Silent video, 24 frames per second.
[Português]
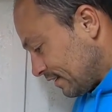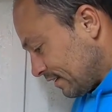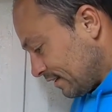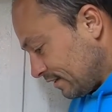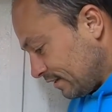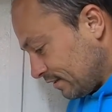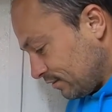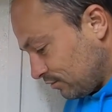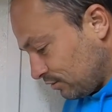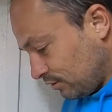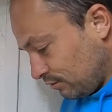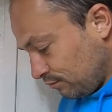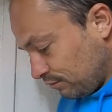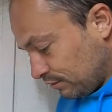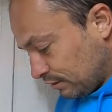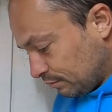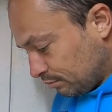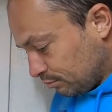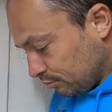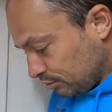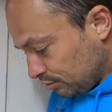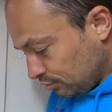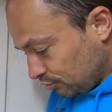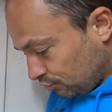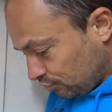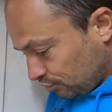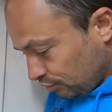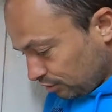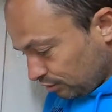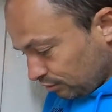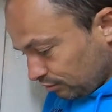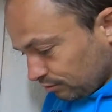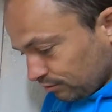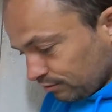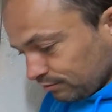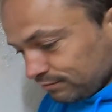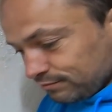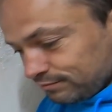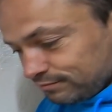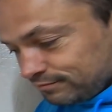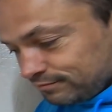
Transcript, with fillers: Aí assim fica bonitinho.